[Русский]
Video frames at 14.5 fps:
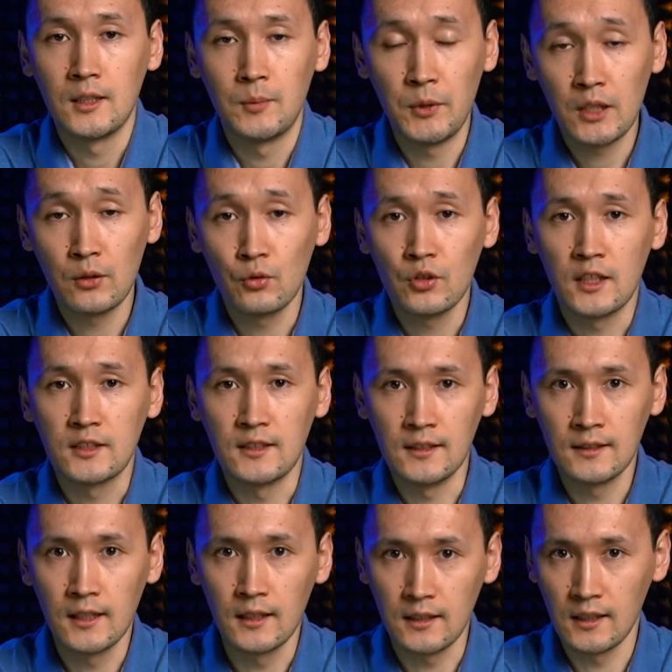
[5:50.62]
Теперь нужно
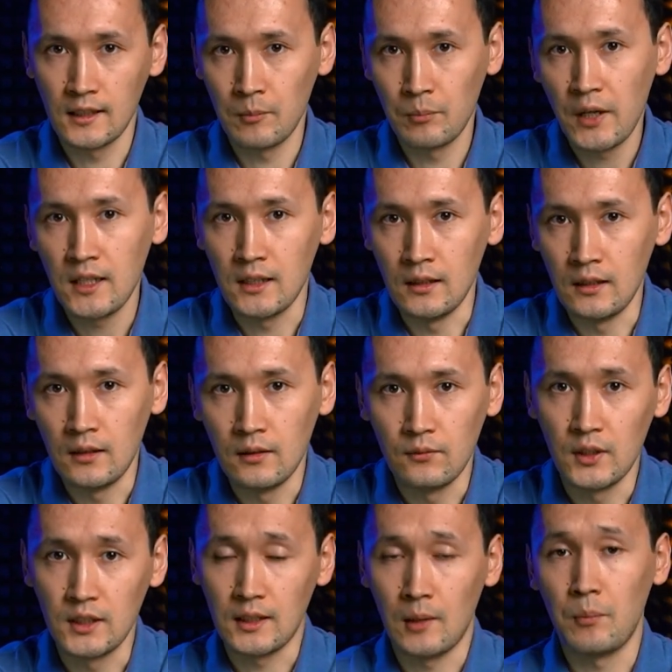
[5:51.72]
оценить долги компании,
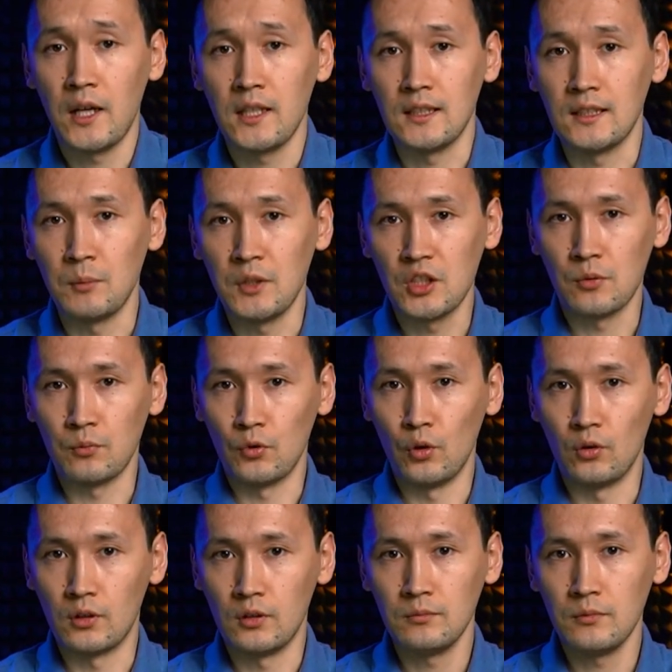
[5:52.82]
ведь компания с меньшим
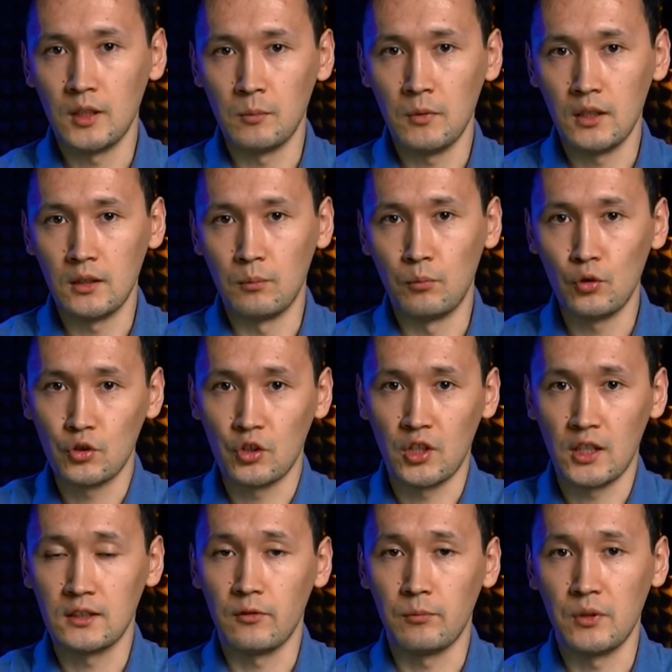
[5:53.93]
долгом имеет больше
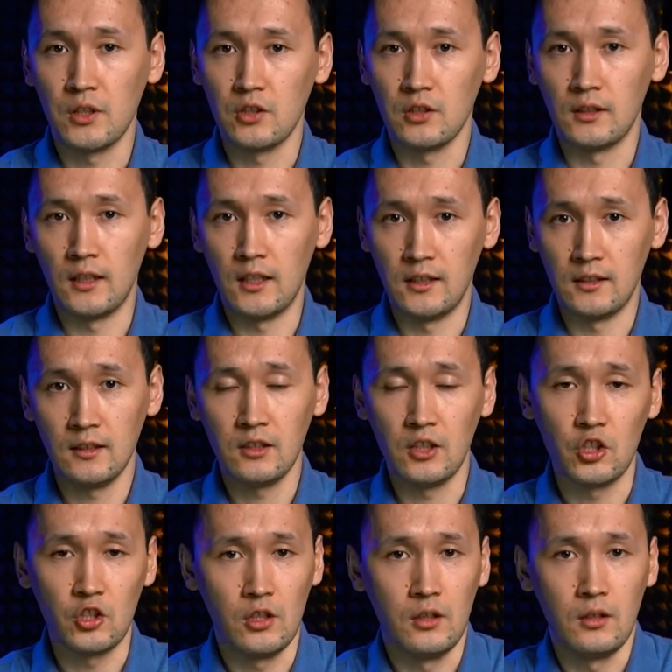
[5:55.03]
шансов пережить кризис,
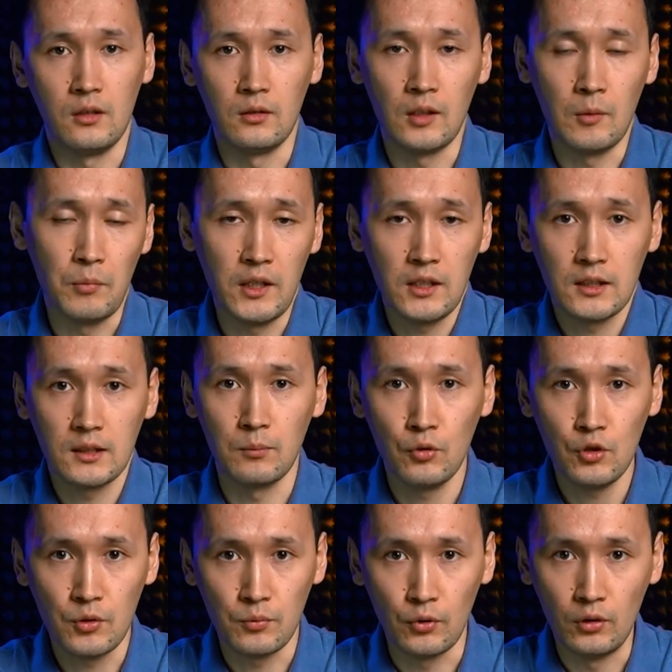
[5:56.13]
нежели компания с
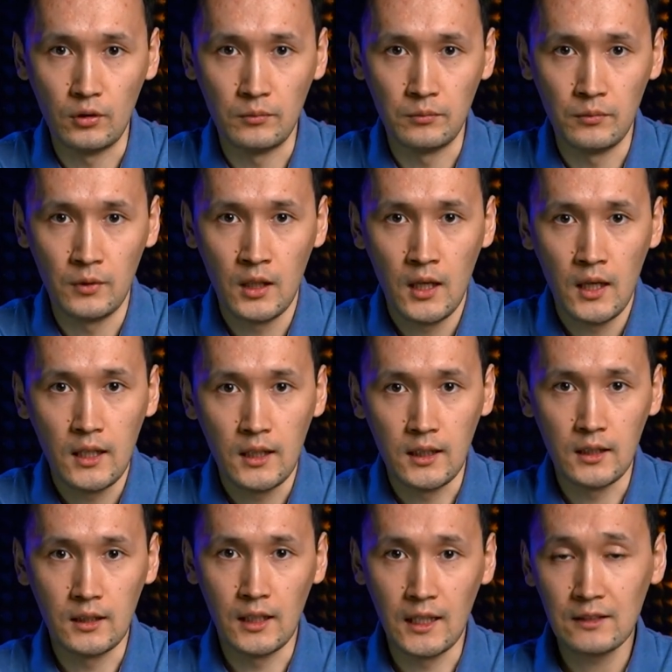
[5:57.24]
большим долгом.
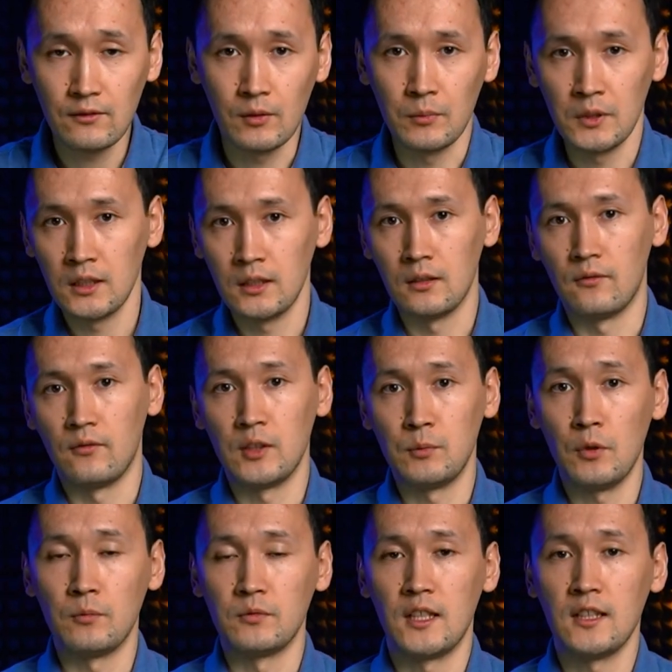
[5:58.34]
И для этого мы
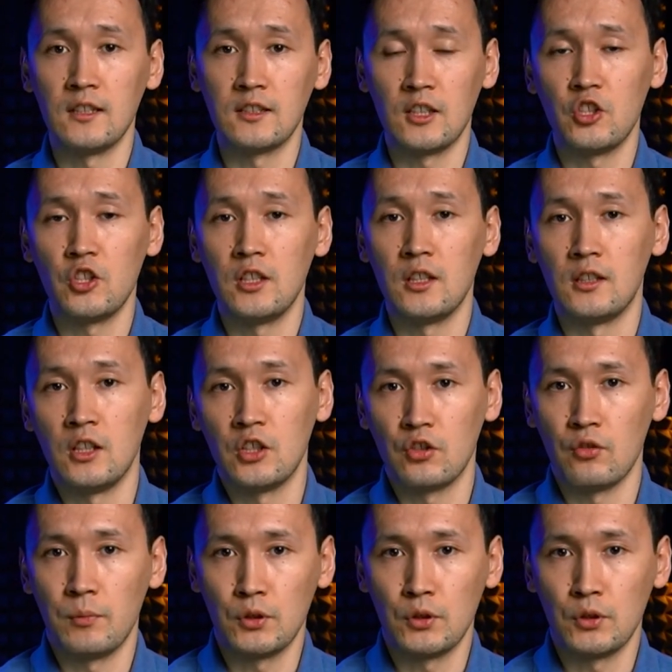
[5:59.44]
возьмем среднее значение денежного